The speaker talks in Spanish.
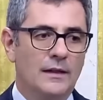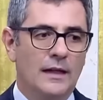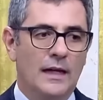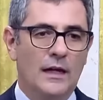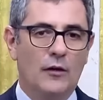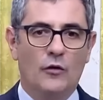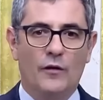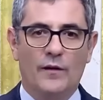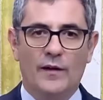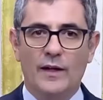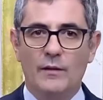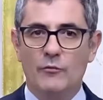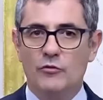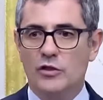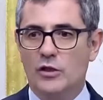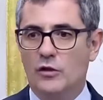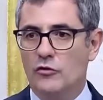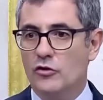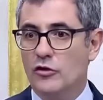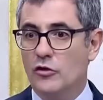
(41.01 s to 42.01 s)

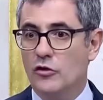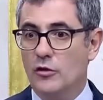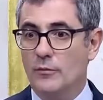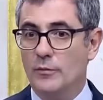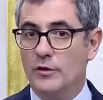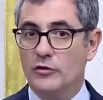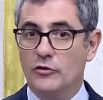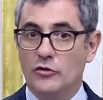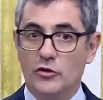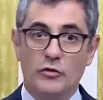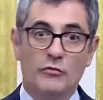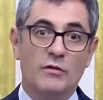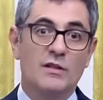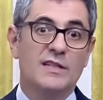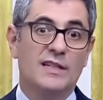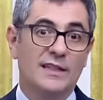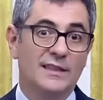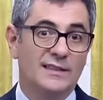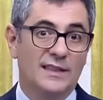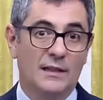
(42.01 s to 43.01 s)
acordaremos en Consejo de Ministros, sino a
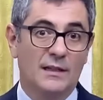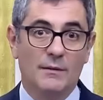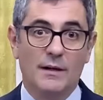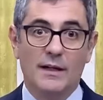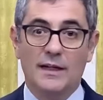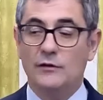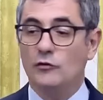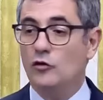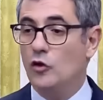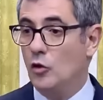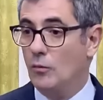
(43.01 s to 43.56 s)
seguir trabajando